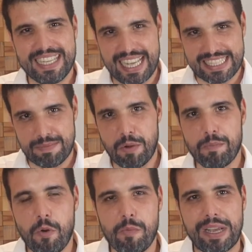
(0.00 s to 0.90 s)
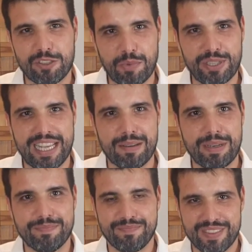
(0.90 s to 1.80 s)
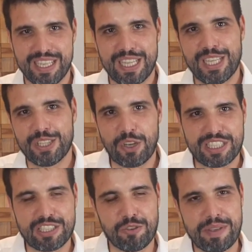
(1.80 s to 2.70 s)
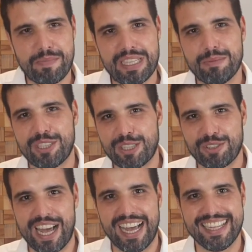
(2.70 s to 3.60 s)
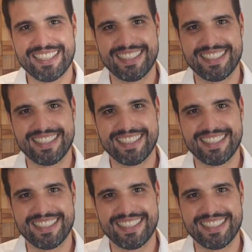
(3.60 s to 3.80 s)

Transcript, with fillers: Quer saber um pouco mais sobre o tema? Nós da Jobim podemos te ajudar.